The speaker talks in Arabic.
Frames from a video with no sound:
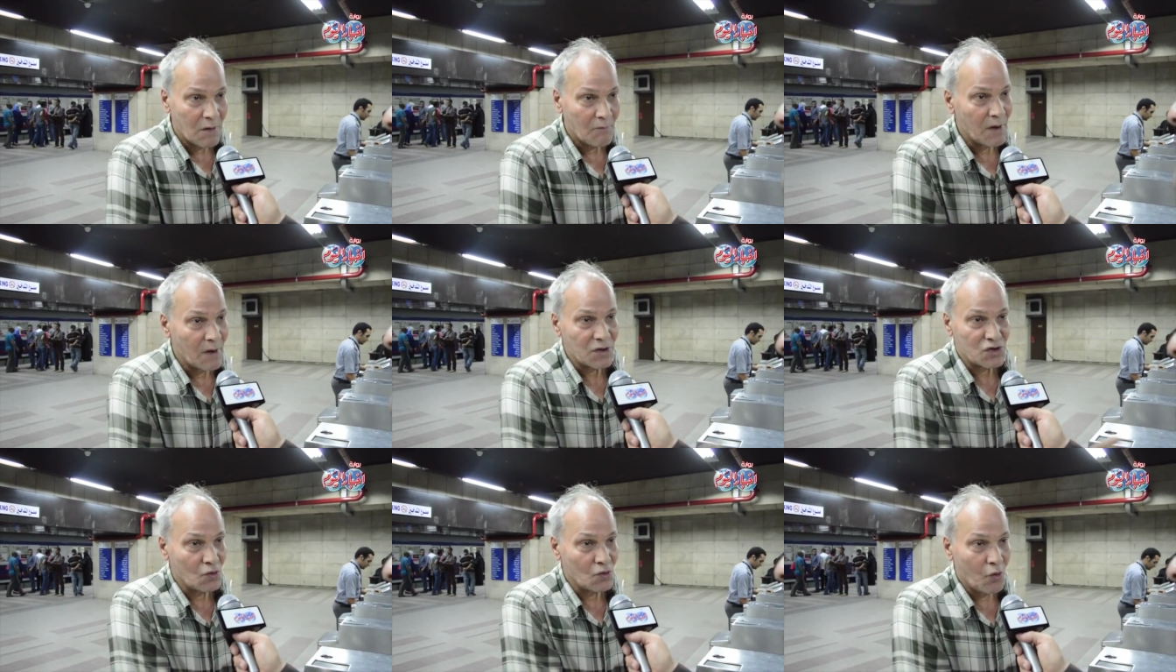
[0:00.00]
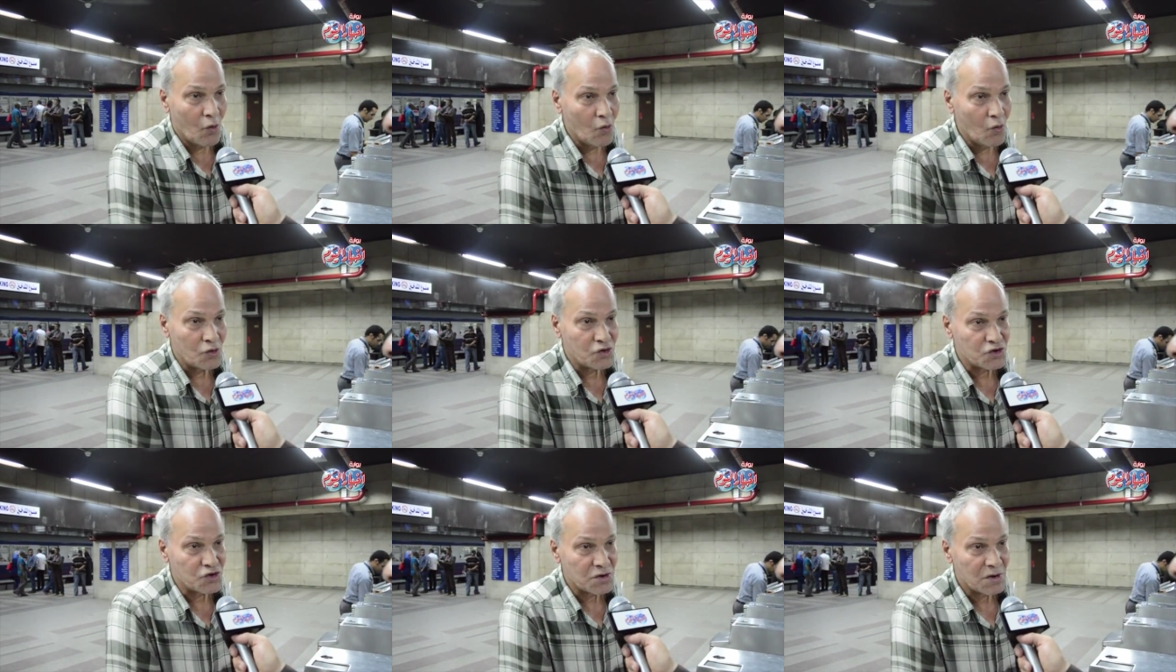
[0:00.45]
ما
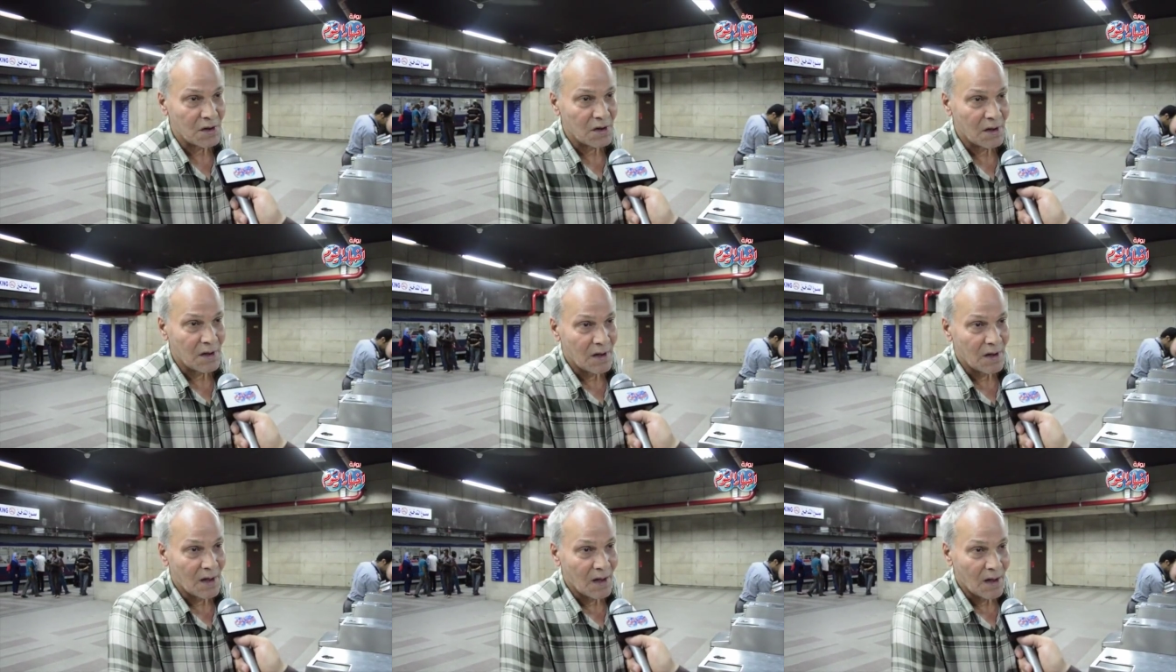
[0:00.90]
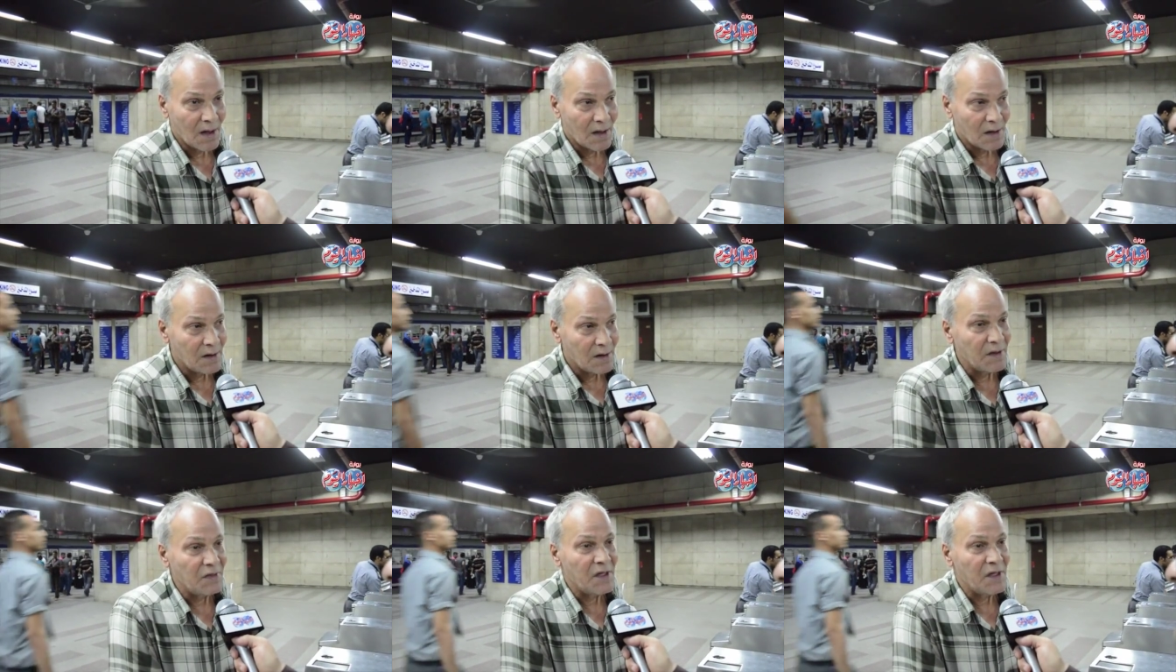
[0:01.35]
يسيبوش
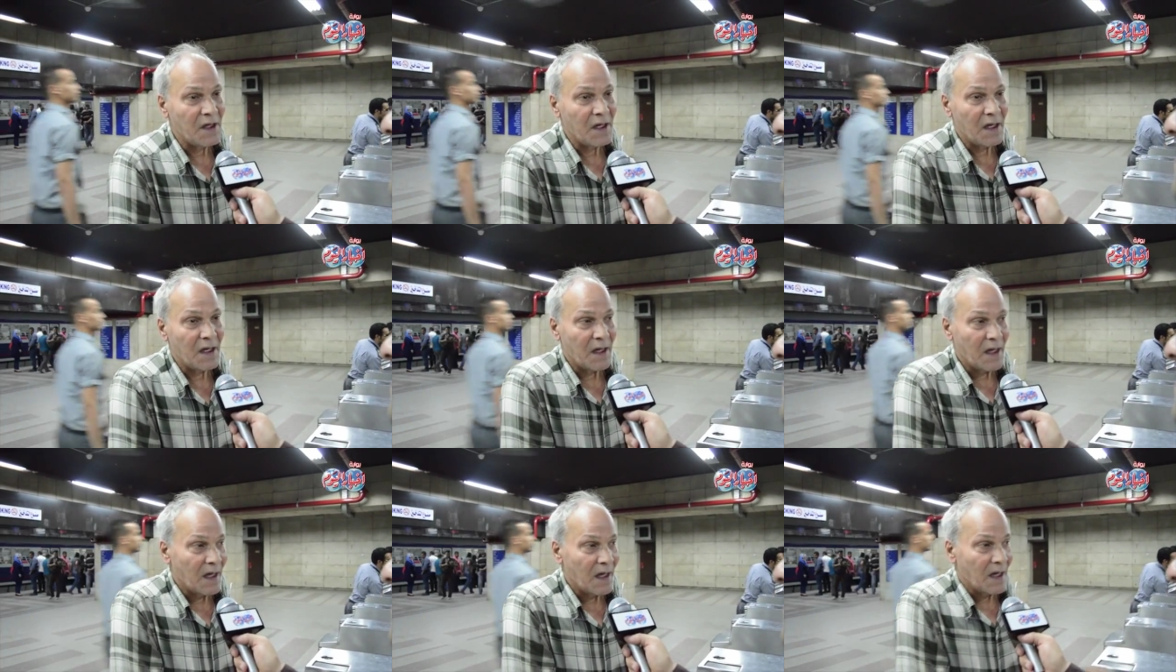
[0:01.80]
لان